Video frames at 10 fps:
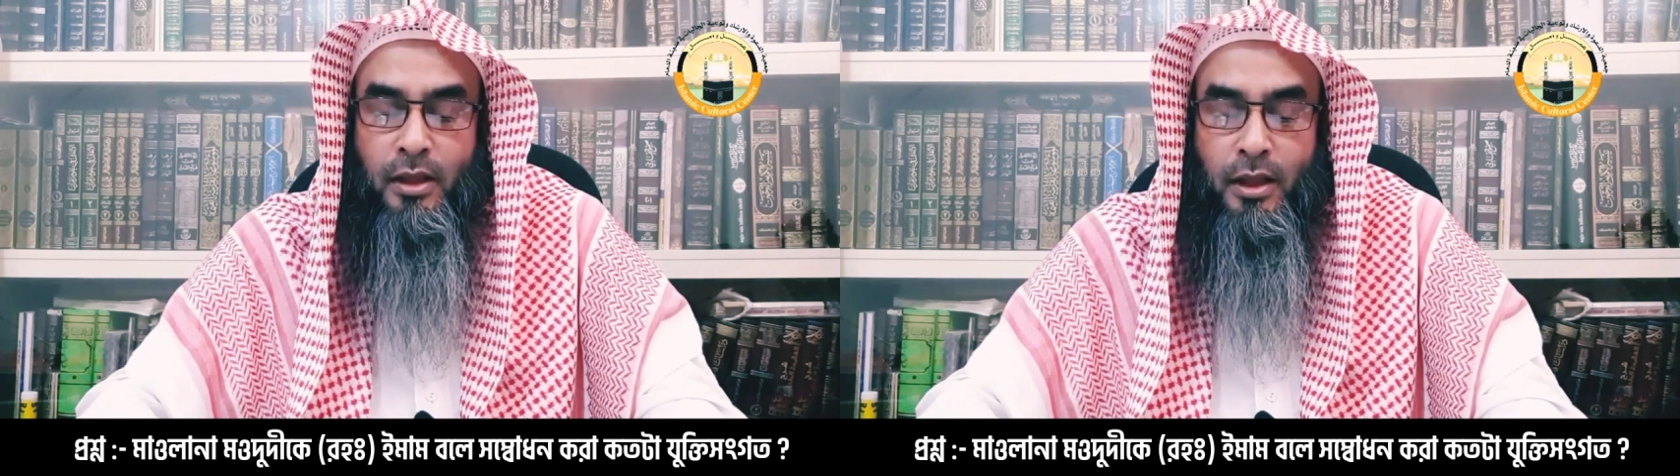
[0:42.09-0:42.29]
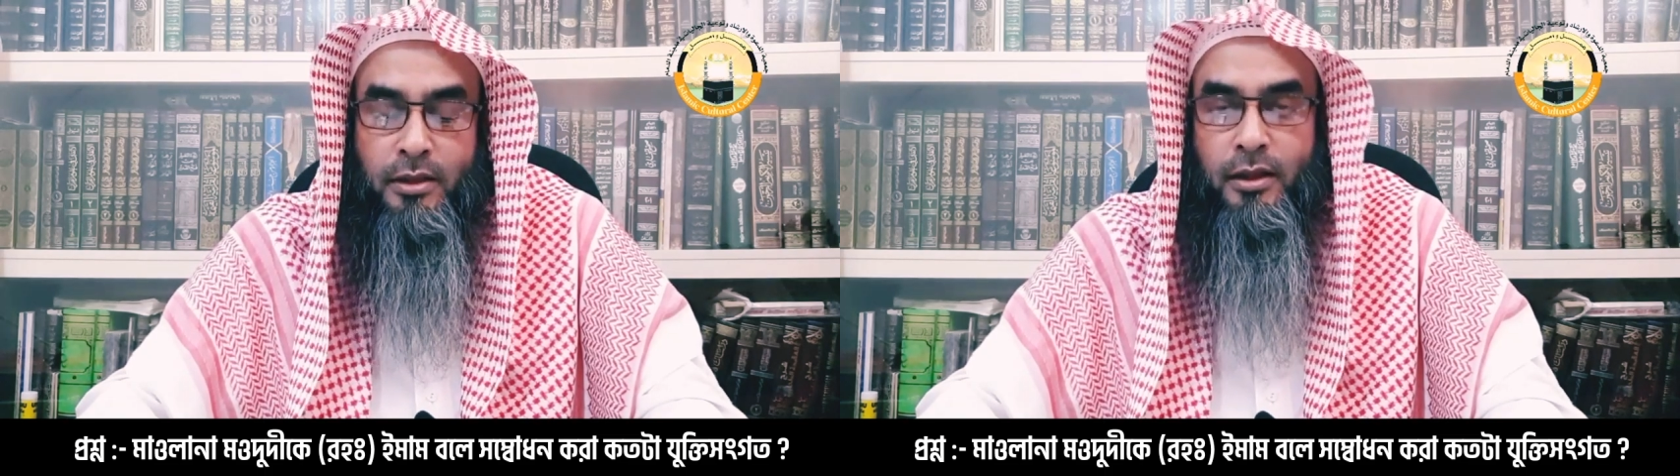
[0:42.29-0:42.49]

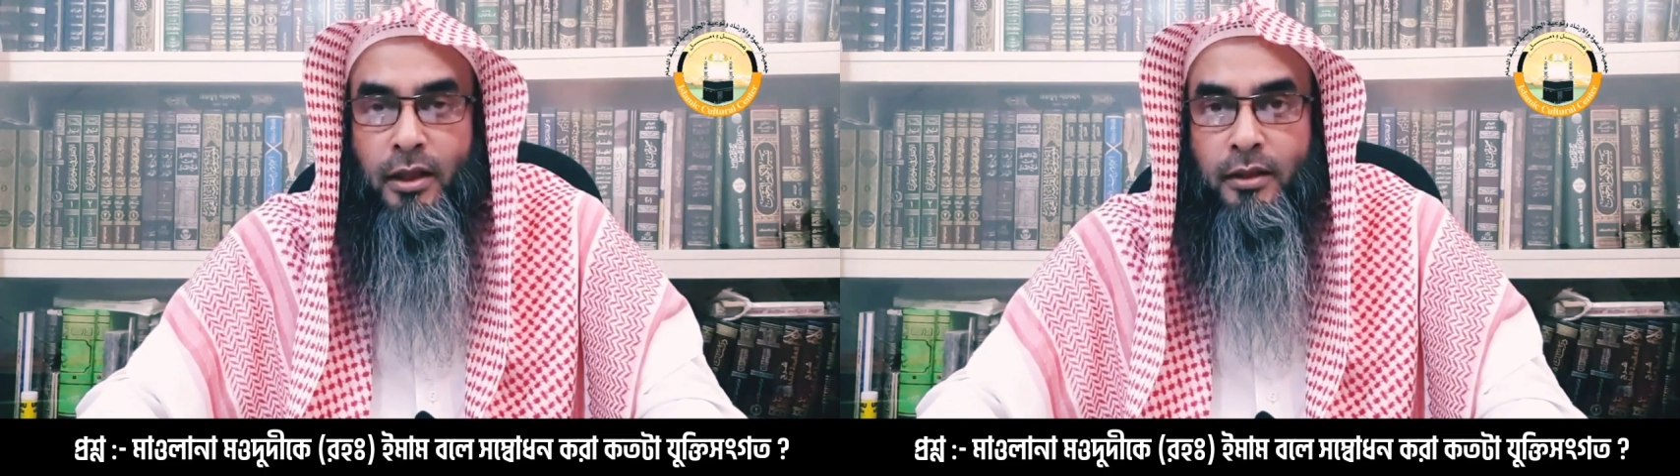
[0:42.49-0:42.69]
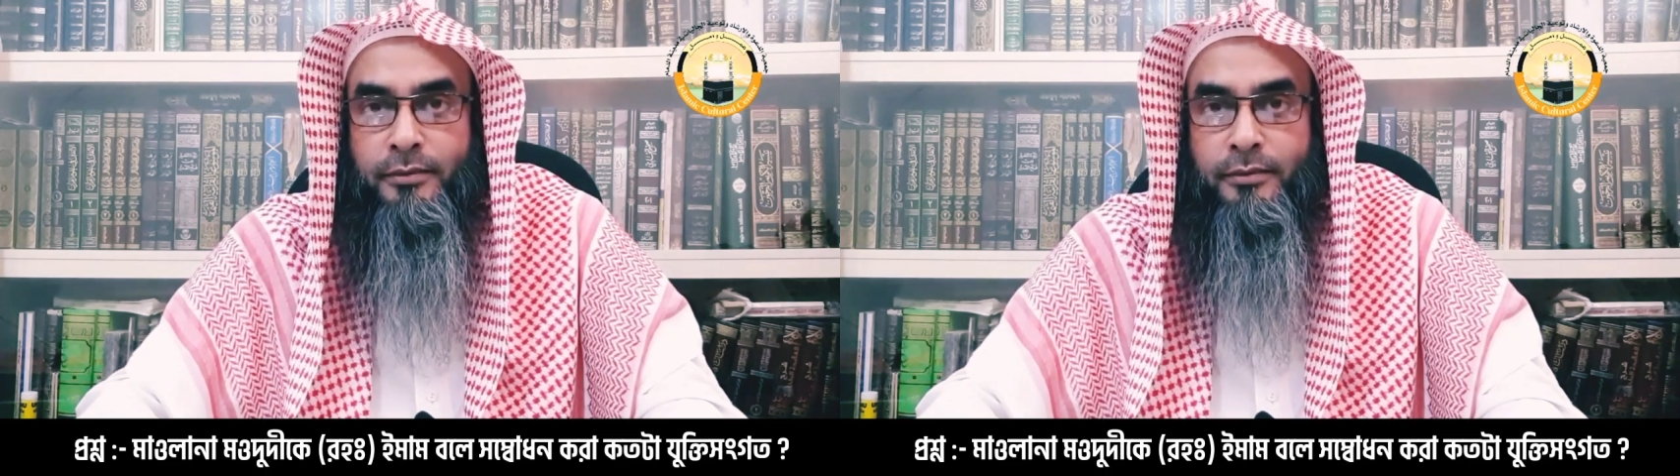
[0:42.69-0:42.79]
একটা